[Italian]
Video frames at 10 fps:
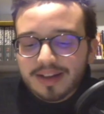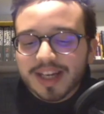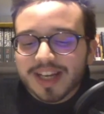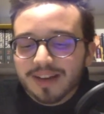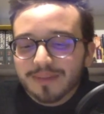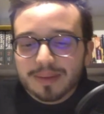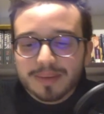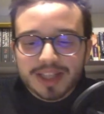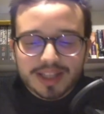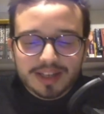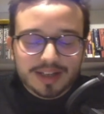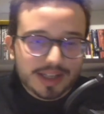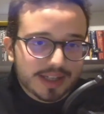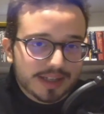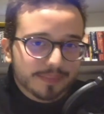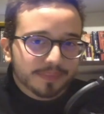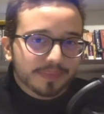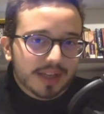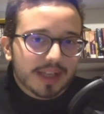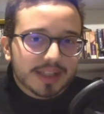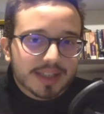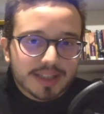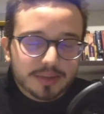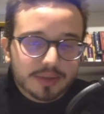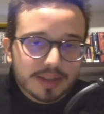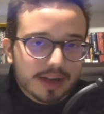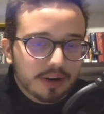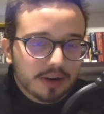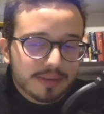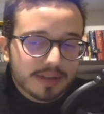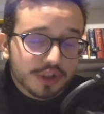che ovviamente che, ehm, le attenzioni di Kagome,